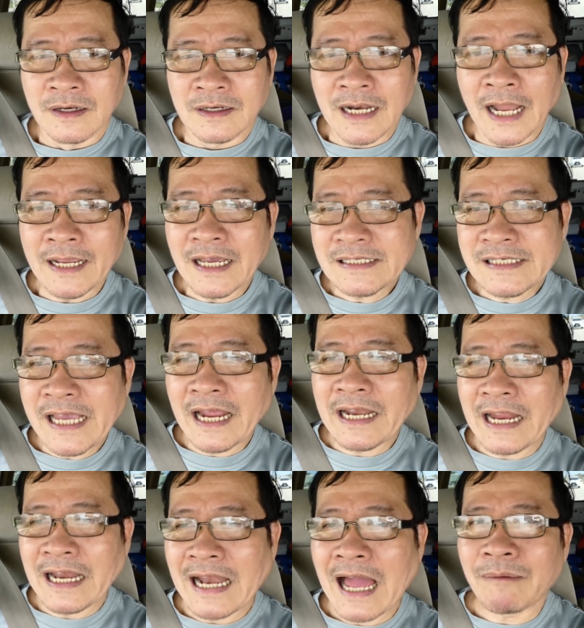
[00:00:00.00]
lấy cái xe
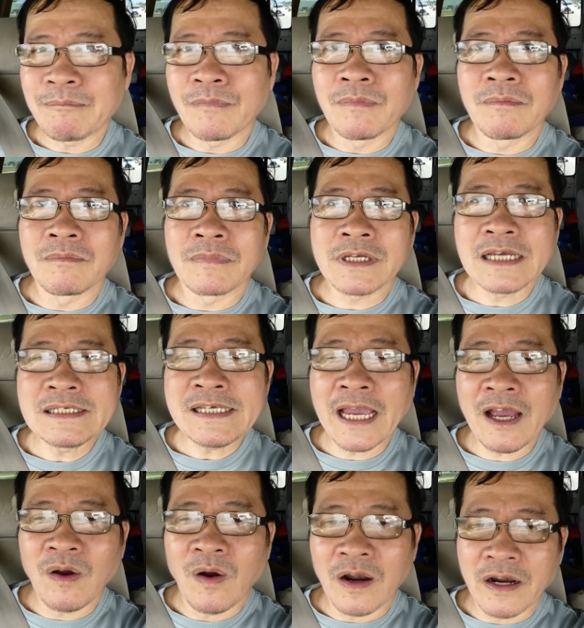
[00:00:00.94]
này làm cái
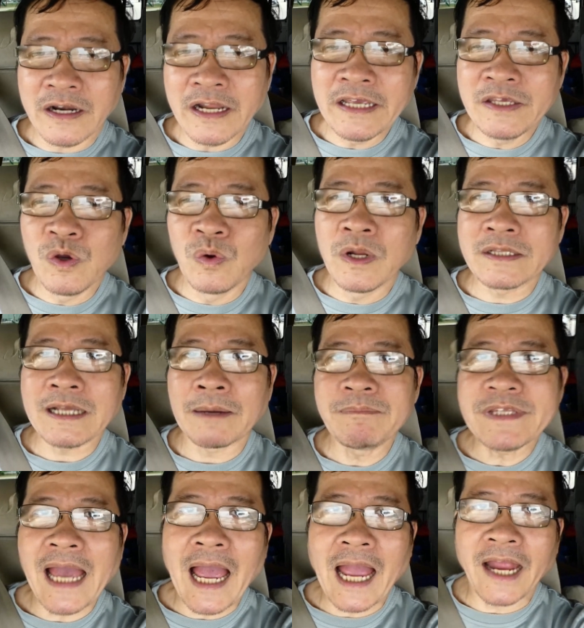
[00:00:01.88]
xe gọi là đi du lịch
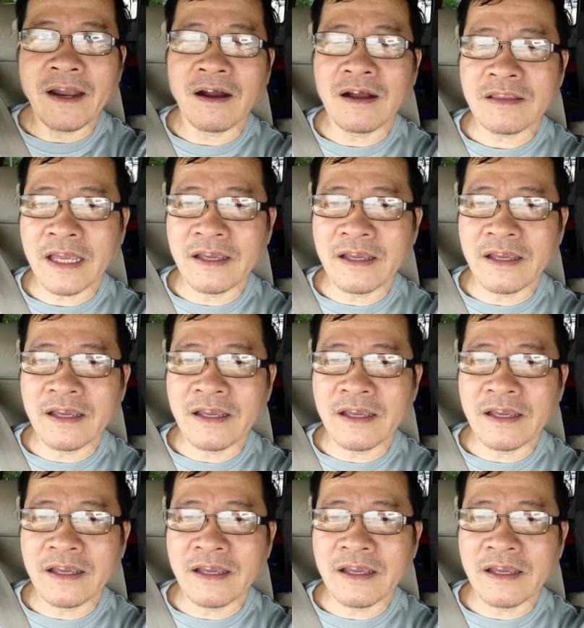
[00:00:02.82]
cắm trại đó.